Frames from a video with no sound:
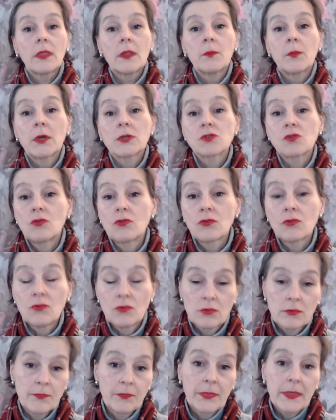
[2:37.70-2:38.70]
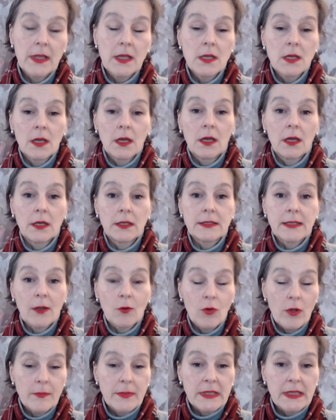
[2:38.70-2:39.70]
поскольку э,
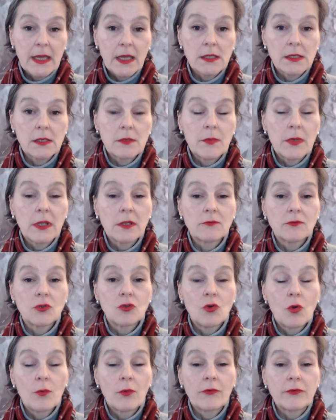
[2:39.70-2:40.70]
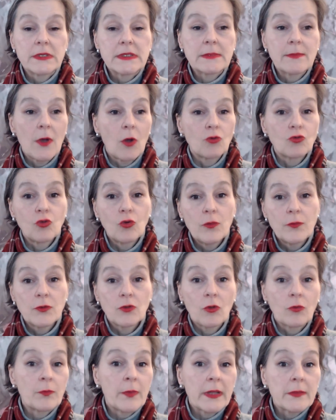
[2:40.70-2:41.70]
такой обитатель Белого дома весьма
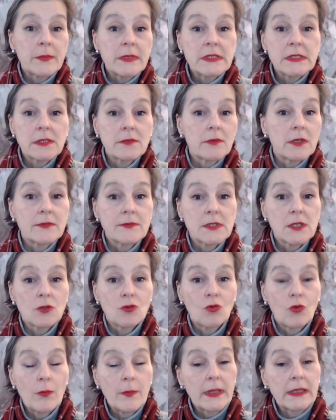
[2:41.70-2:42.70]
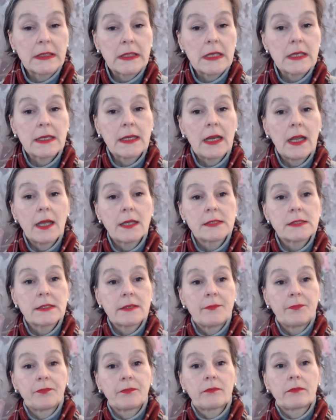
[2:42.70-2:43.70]
удобен, он подписывает все документы не
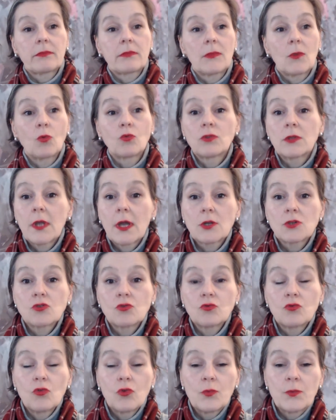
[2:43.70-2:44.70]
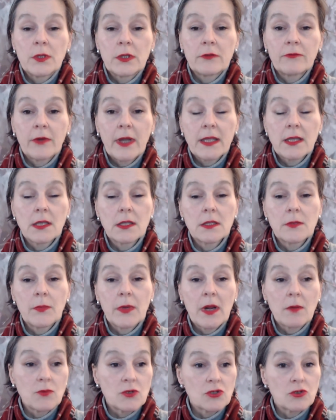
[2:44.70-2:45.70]
глядя, он также удобен
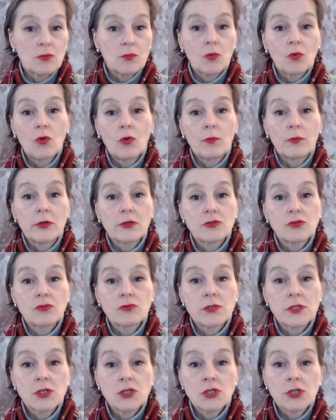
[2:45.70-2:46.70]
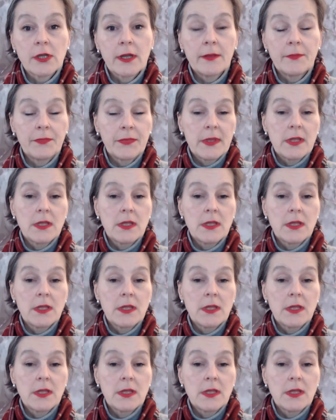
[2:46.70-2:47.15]
военно-промышленному комплексу США,